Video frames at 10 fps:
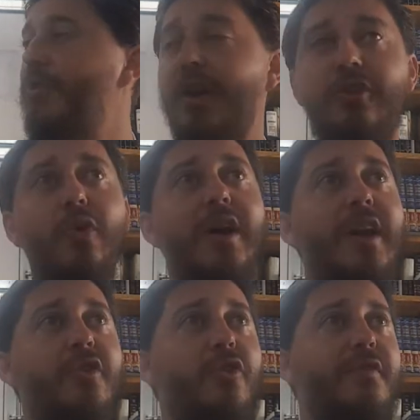que la Torah,
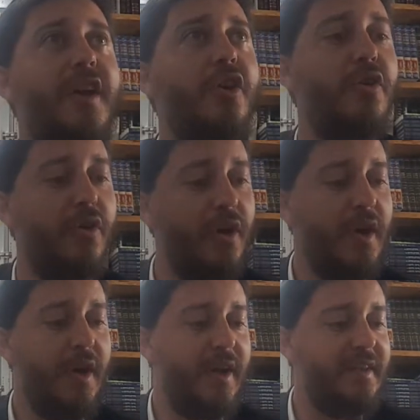elle a une grande valeur,
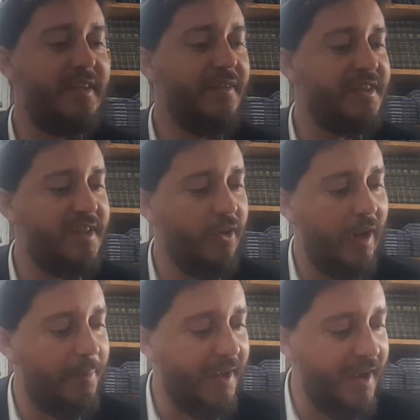et il s'investit dans
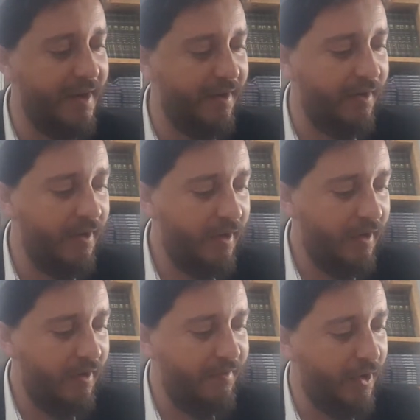la prière.
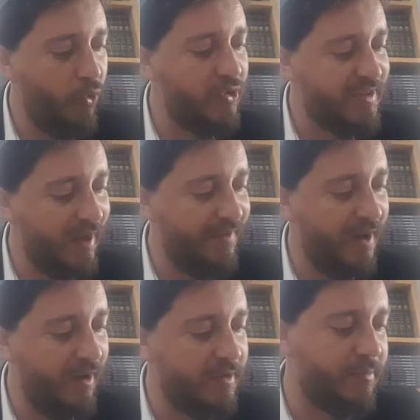
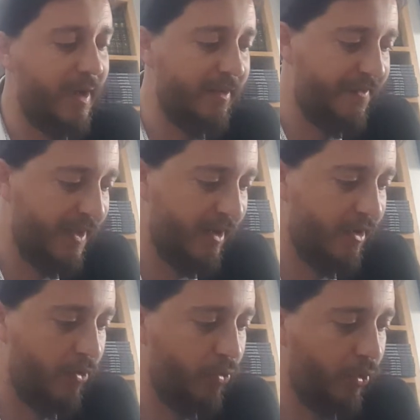Savar Zman Tfila
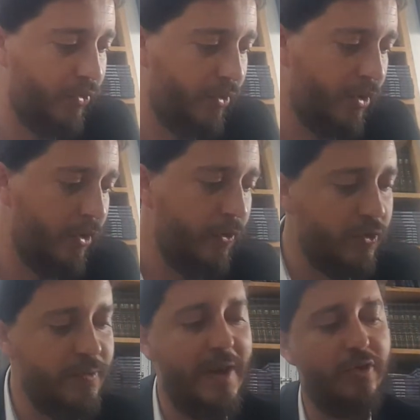
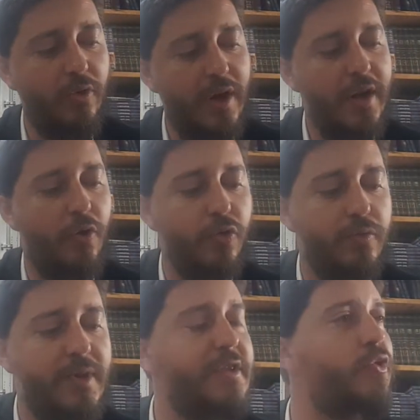zman Torah
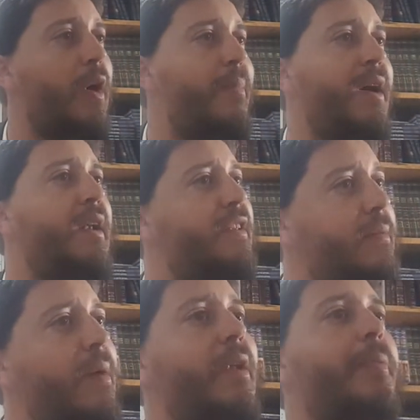Mais ce rabbin, il a
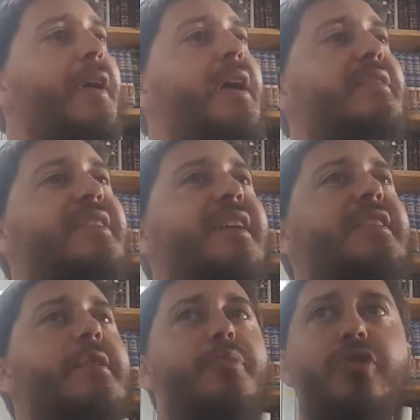dit, même la prière, c'est
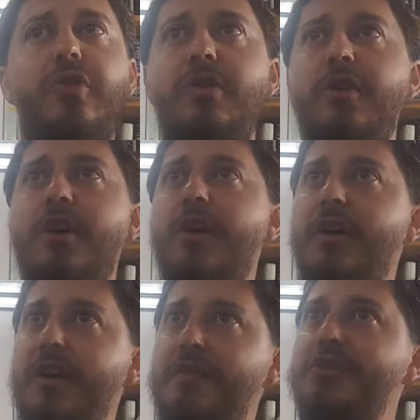très important,
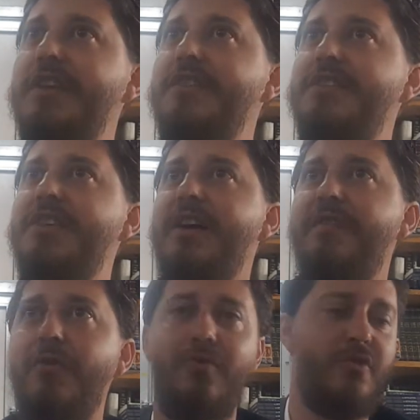il faut s'investir à
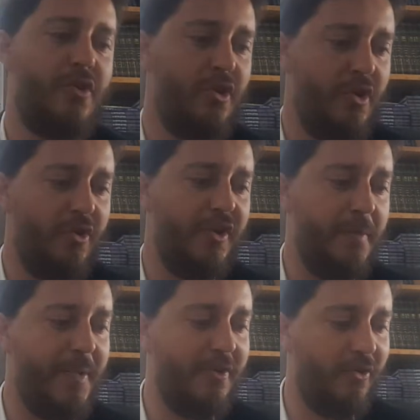fond. On
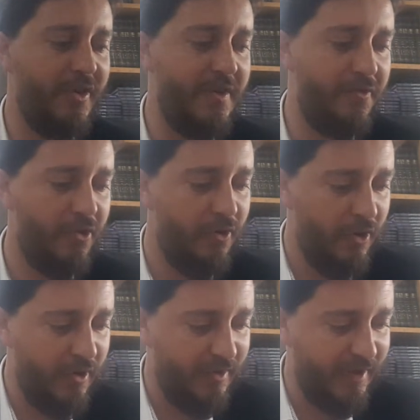n'est pas dans le niveau
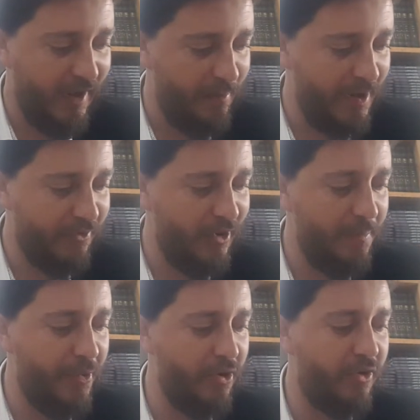des rabbins de
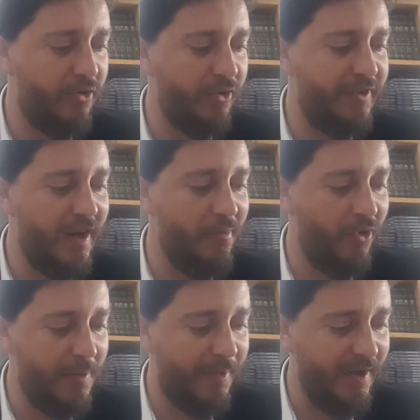l'époque que
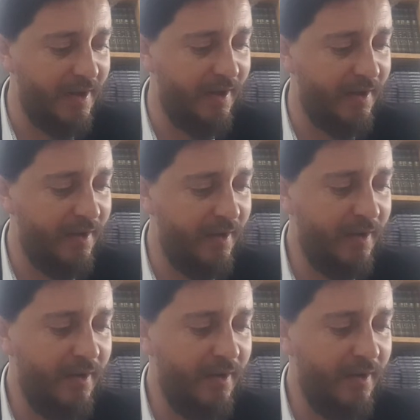tellement ils priaient,